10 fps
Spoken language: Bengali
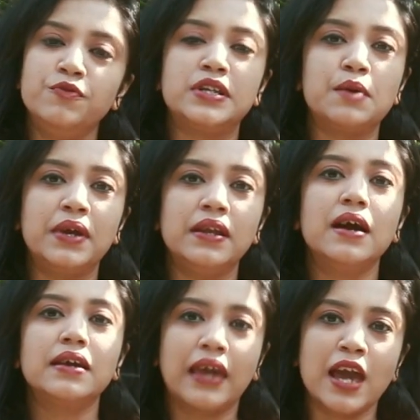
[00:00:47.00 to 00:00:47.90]
ভিটামিন
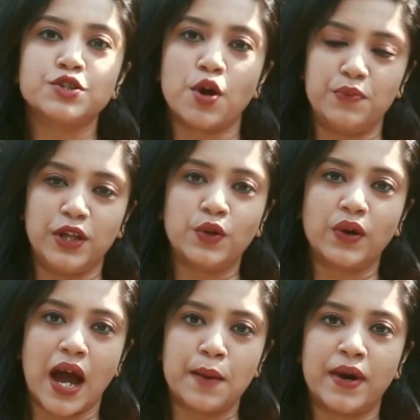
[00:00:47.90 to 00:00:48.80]
কে সমৃদ্ধ
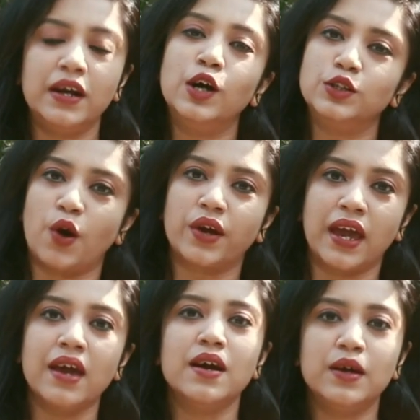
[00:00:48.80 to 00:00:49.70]
খাবার
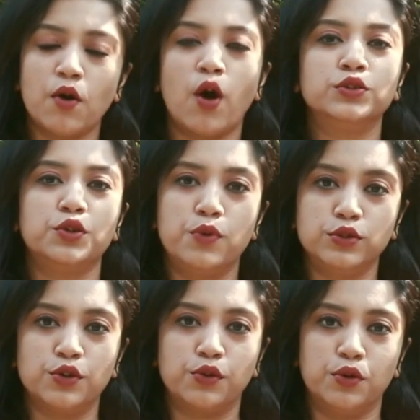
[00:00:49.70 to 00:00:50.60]
ত্বকে
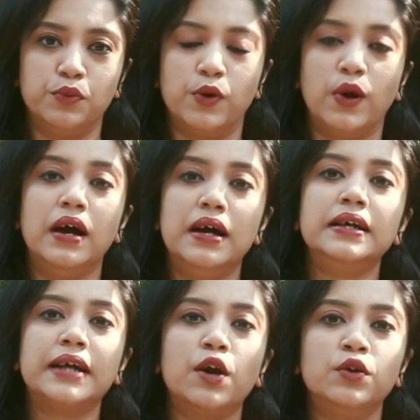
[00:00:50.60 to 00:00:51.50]
অন্তর্ভুক্ত করব
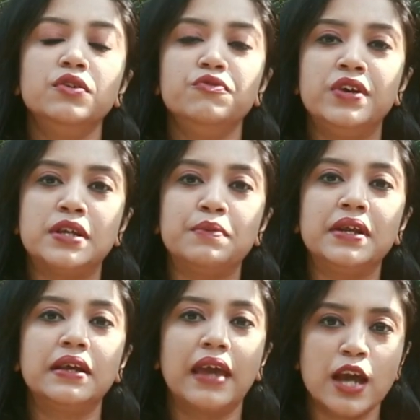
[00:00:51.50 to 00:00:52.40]
কারণ
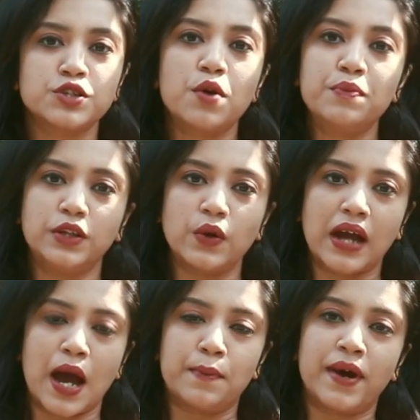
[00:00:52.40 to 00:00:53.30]
ভিটামিন কে সমৃদ্ধ
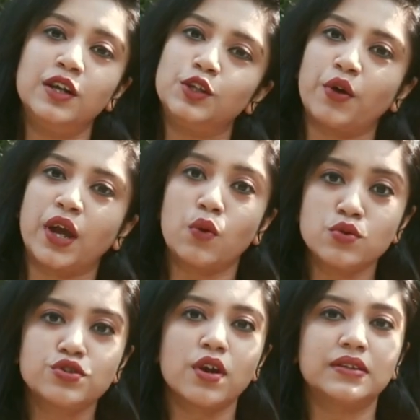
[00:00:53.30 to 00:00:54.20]
খাবার ত্বকের
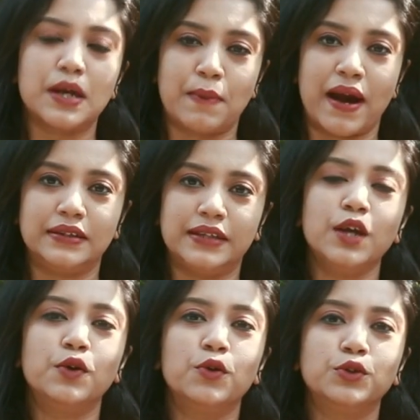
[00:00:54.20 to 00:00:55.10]
উজ্জ্বলতা বাড়াতে
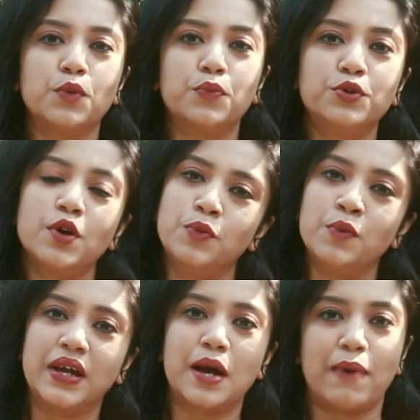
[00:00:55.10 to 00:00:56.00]
গুরুত্বপূর্ণ ভূমিকা